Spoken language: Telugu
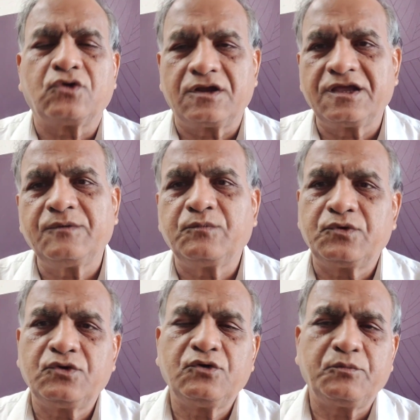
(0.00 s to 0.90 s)

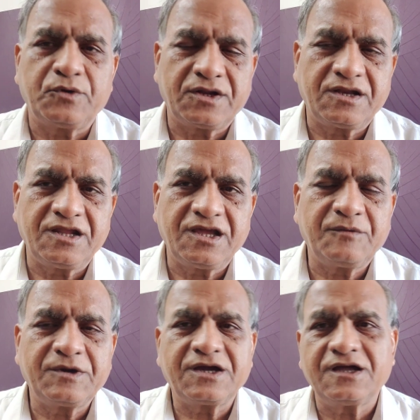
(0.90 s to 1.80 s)
తొలగింపులు
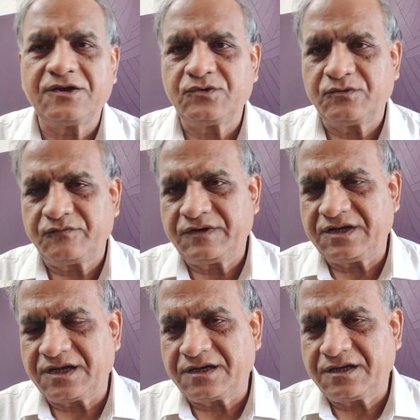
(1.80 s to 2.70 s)
పునర్నియామకాలు
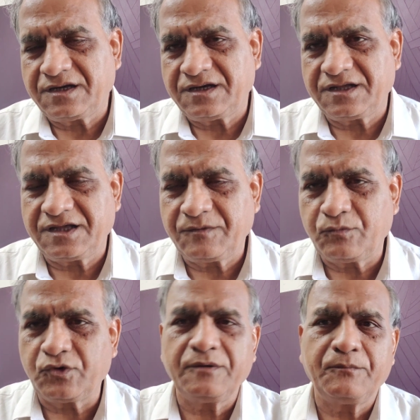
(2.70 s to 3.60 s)
వీటన్నిటికీ
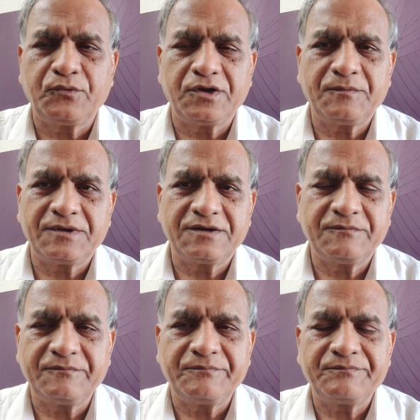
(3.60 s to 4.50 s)
ముగింపు అని మనం